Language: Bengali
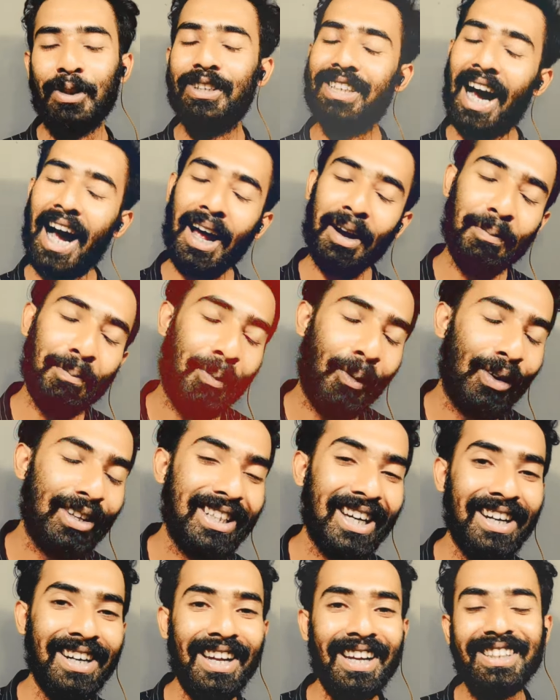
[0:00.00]
যার
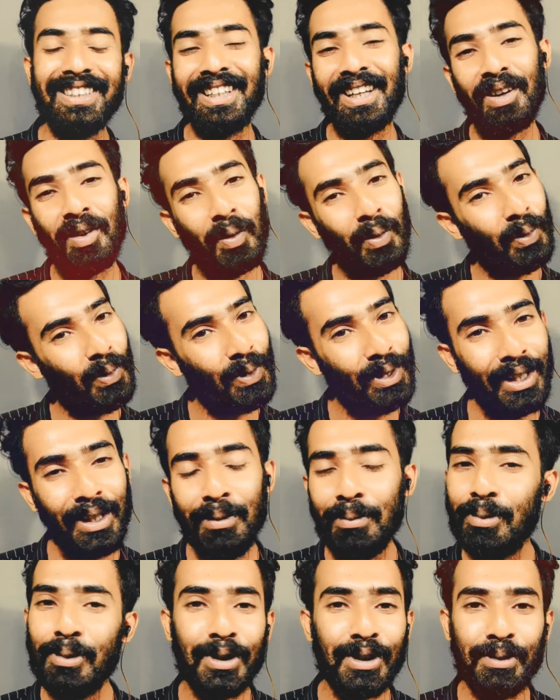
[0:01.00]
বোঝার না সে কোনোদিন
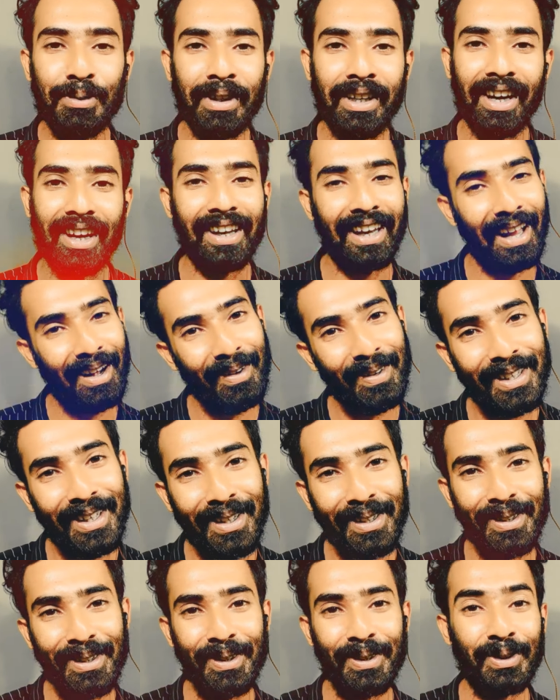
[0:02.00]
বুঝবে না কেন
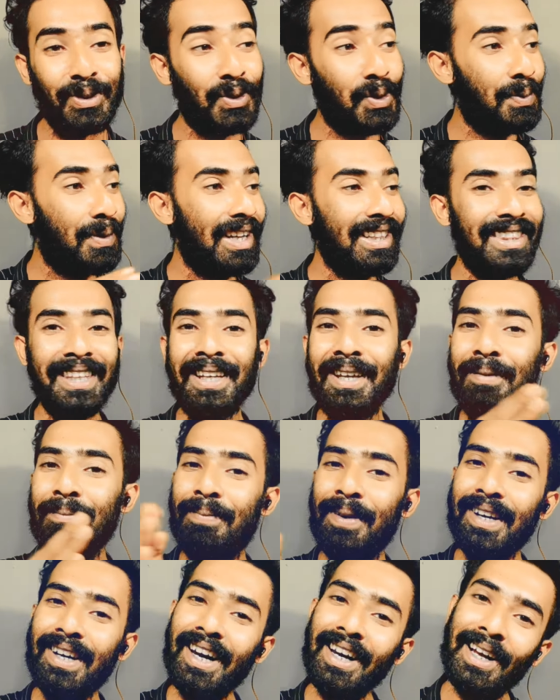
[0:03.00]
জানো তো তোমার থেকে
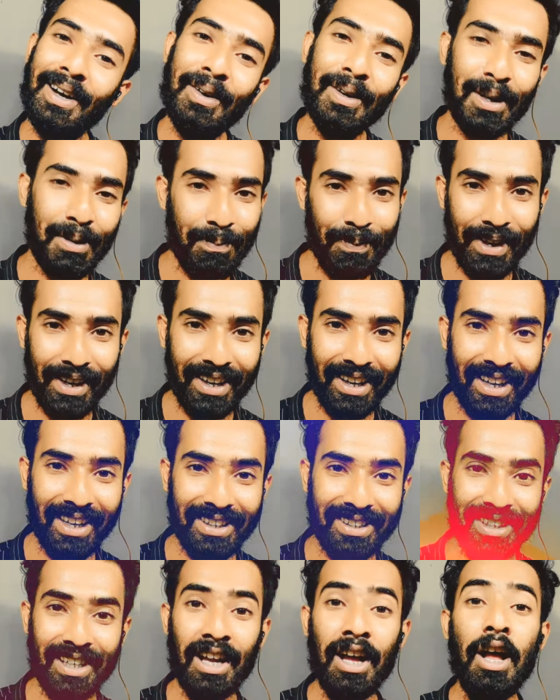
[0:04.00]
বেটার কাউকে পেয়ে
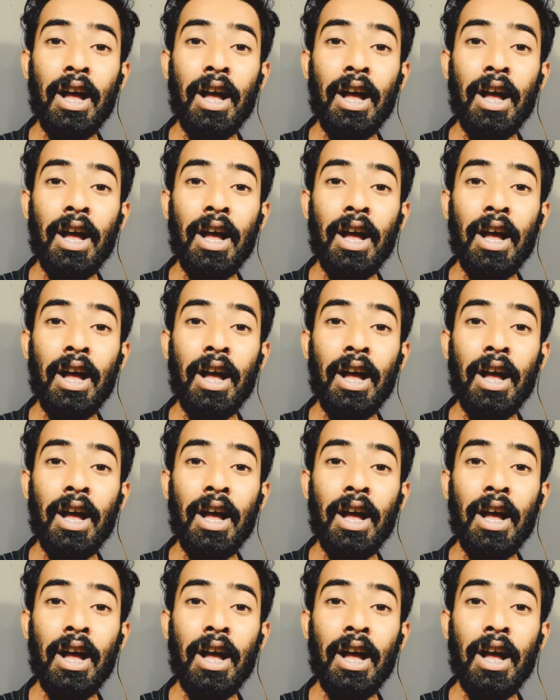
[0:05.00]
গেছে